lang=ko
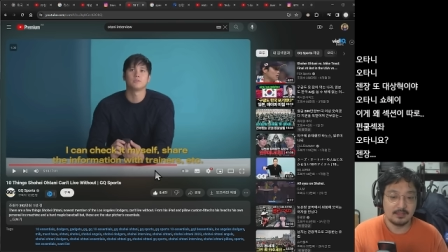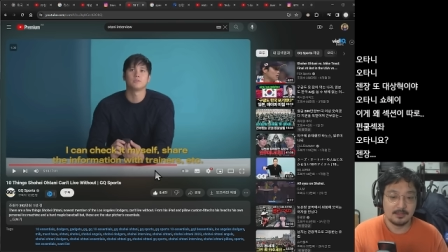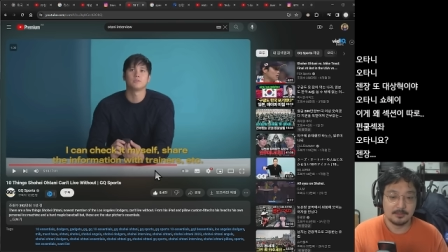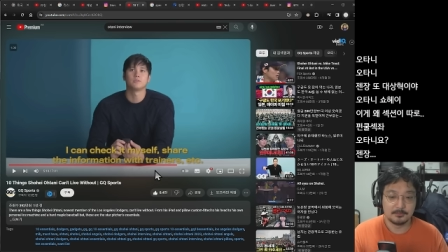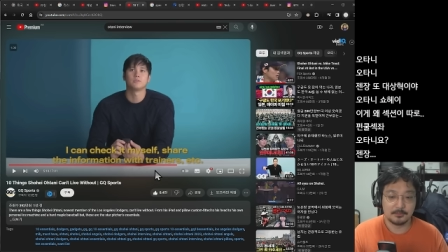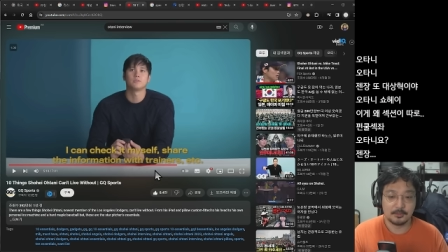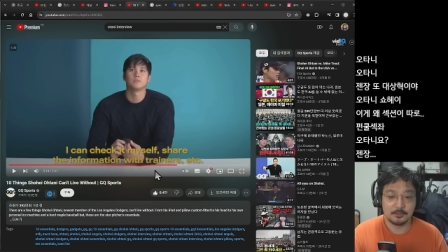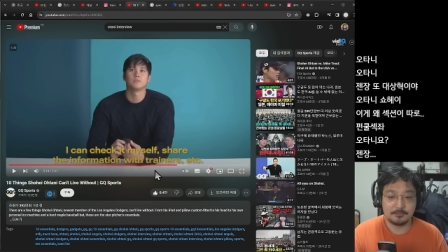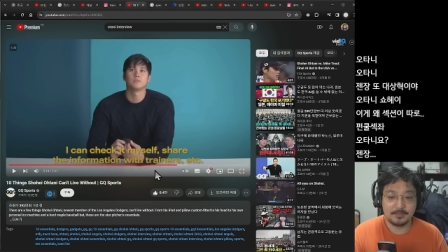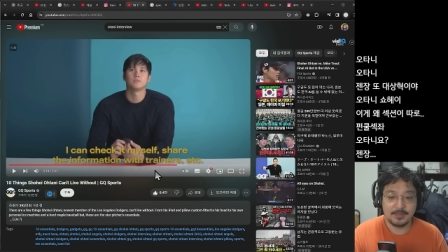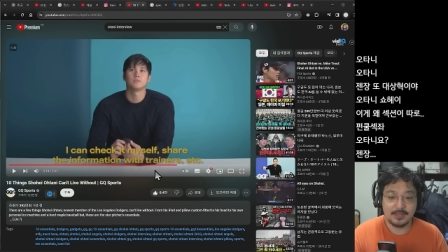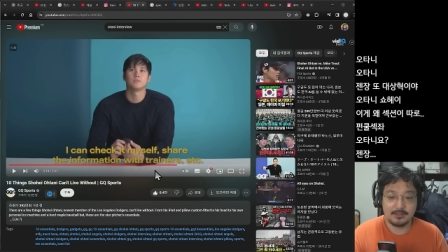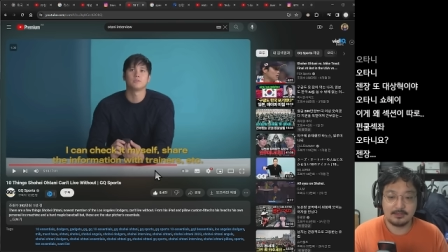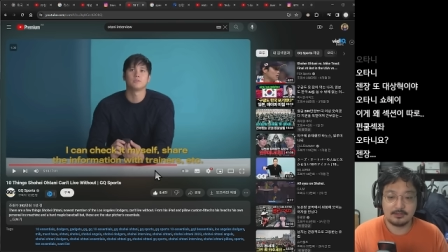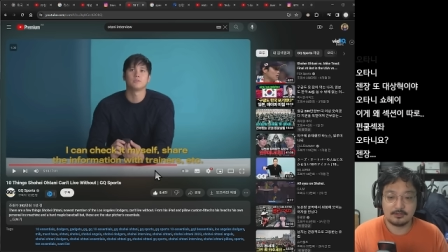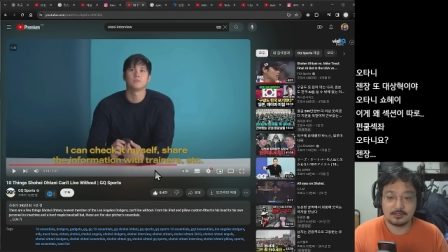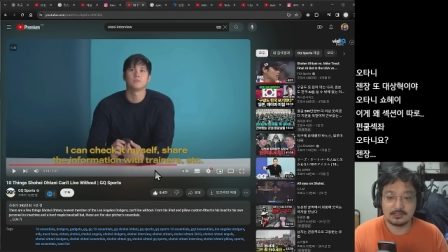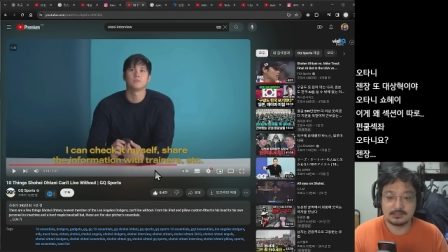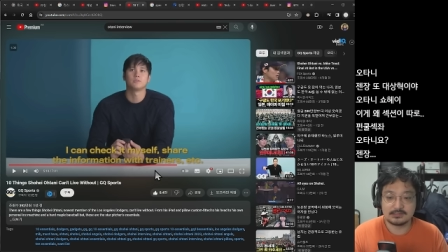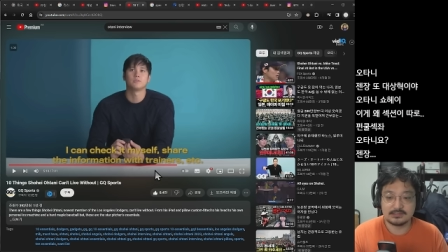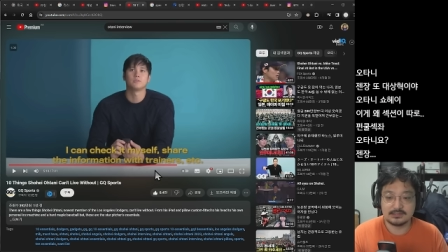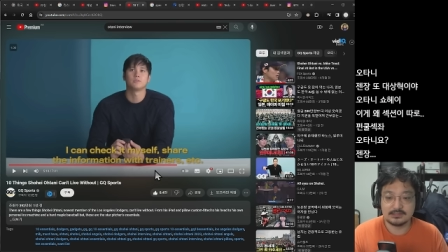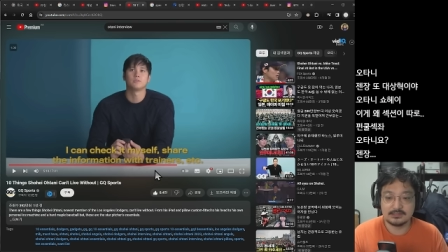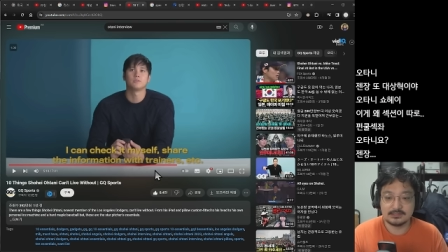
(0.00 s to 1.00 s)
뭐 페이커가
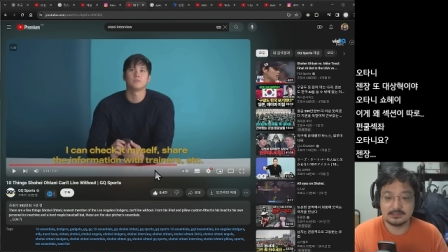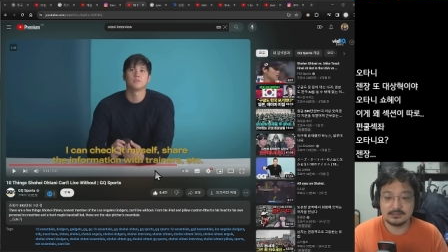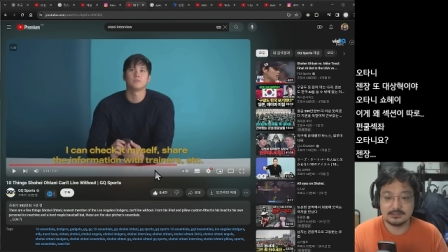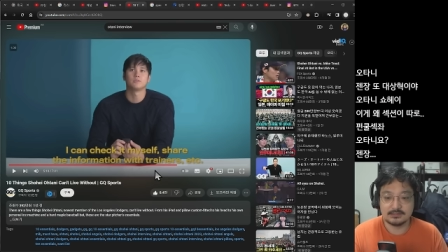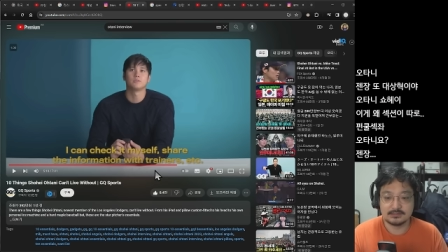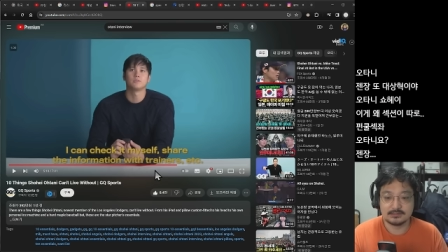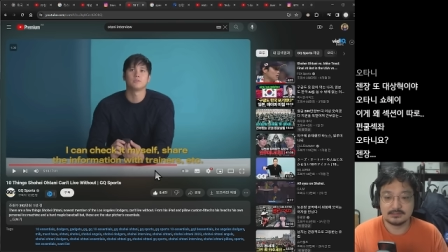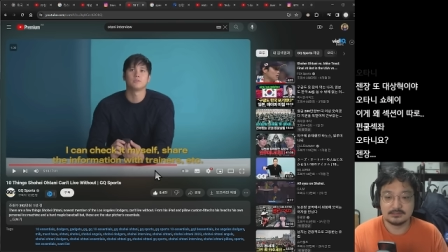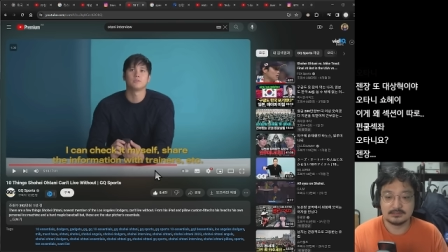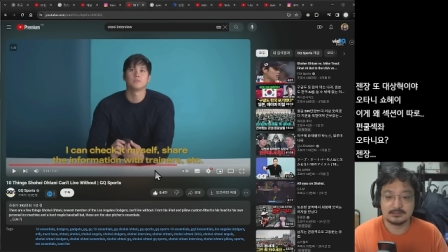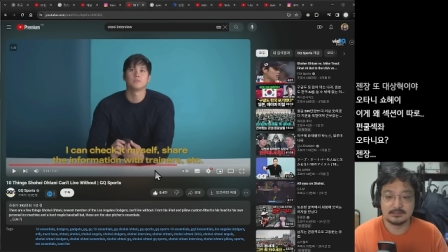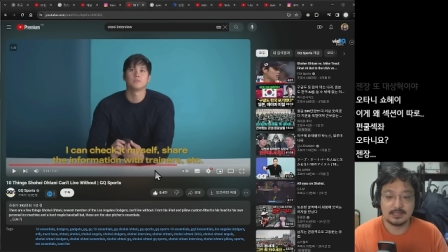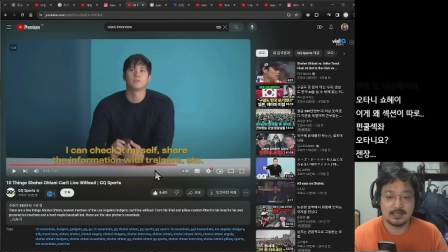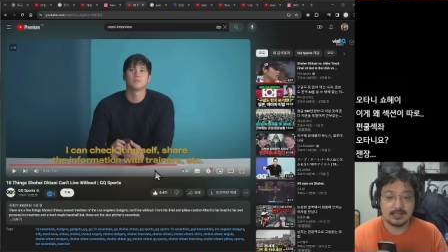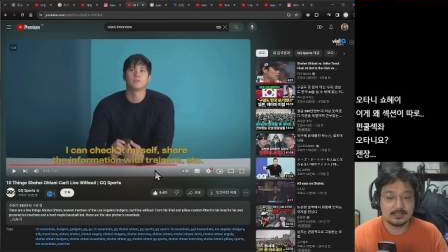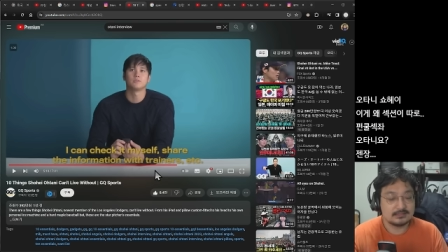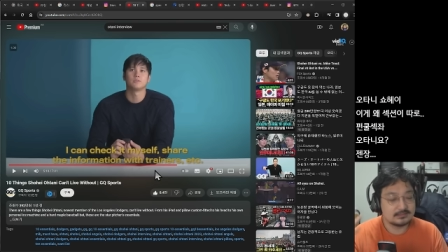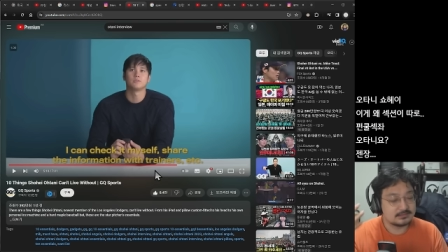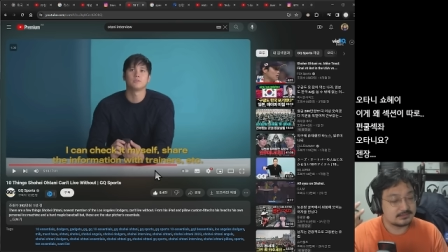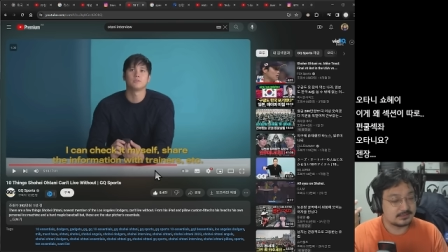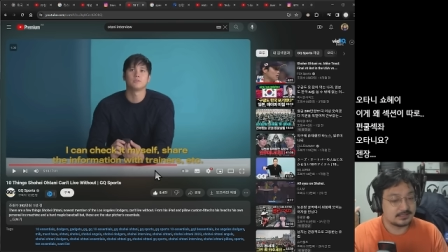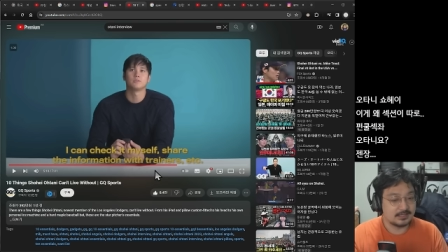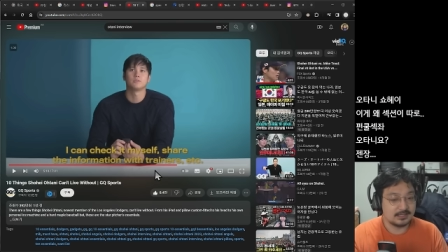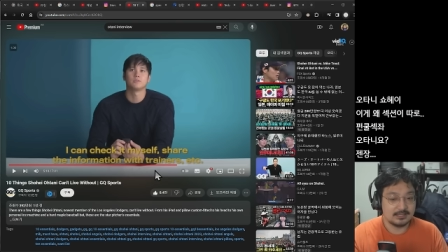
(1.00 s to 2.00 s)
쓰는
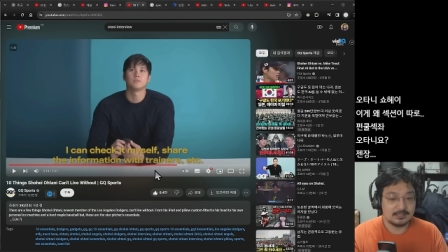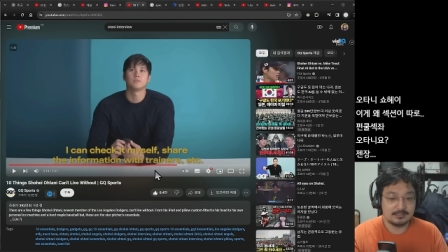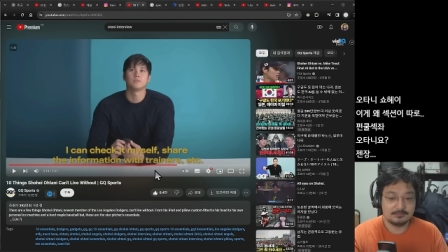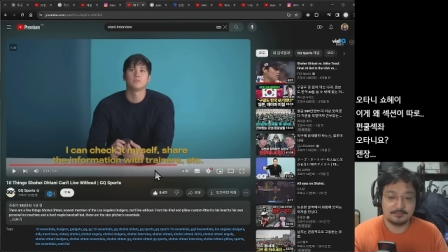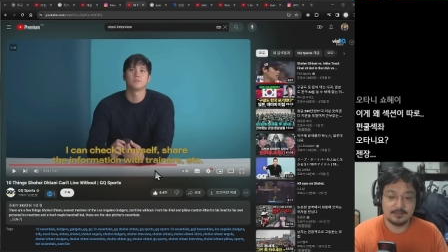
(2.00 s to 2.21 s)
헤드셋,